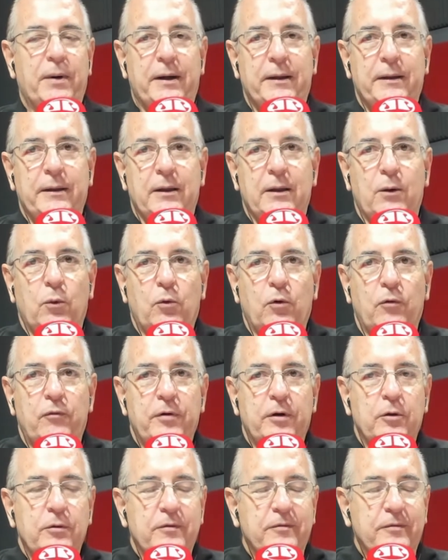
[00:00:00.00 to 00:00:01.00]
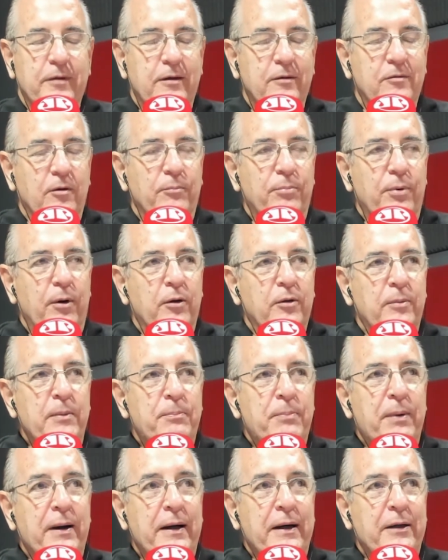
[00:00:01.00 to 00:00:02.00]
para o governo do estado de São Paulo também
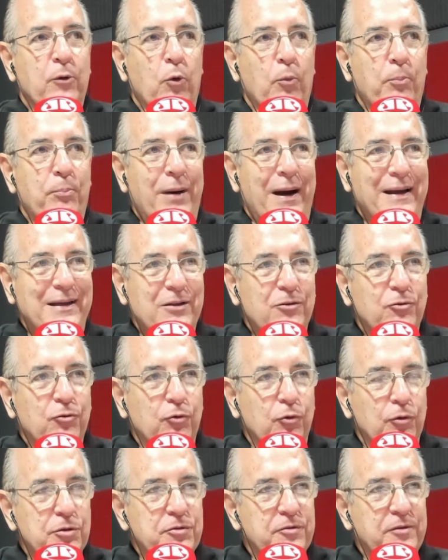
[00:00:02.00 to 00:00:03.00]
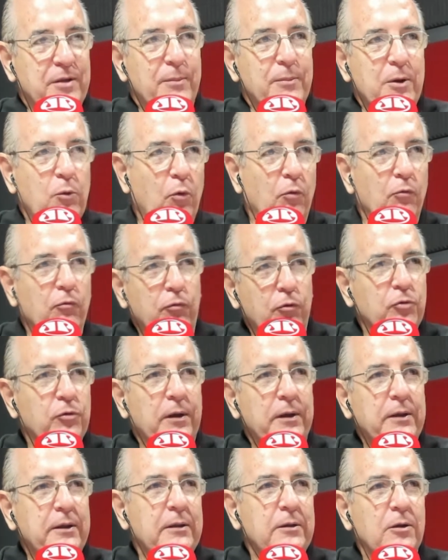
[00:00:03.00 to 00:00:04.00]
para o país hoje está meio
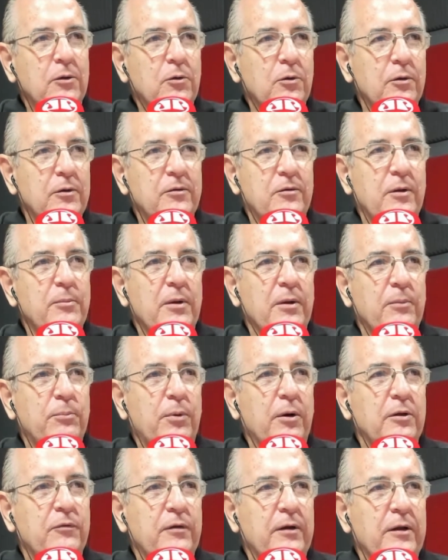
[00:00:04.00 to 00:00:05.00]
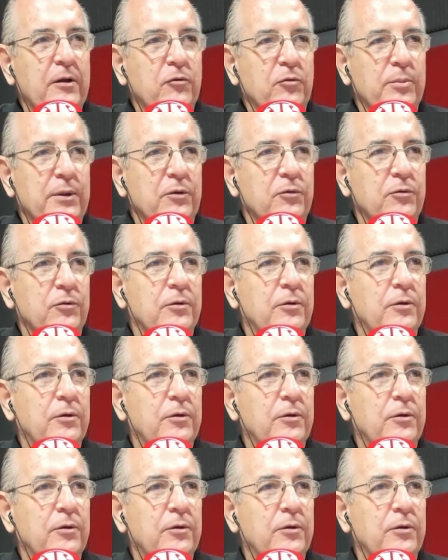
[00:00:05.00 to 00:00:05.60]
confuso ainda. O que você me pode falar sobre isso?